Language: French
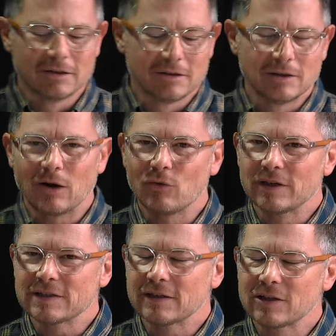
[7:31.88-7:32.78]
là, on
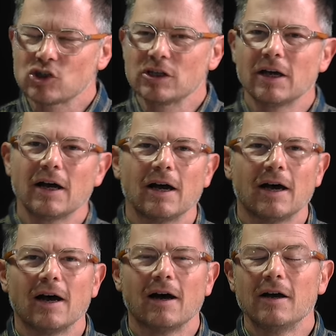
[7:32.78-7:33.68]
va s'attacher
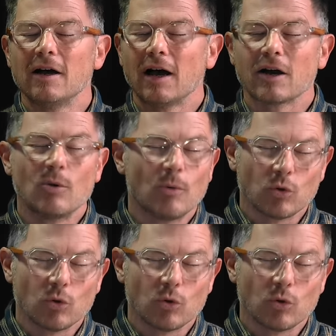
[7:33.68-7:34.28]
à, à comment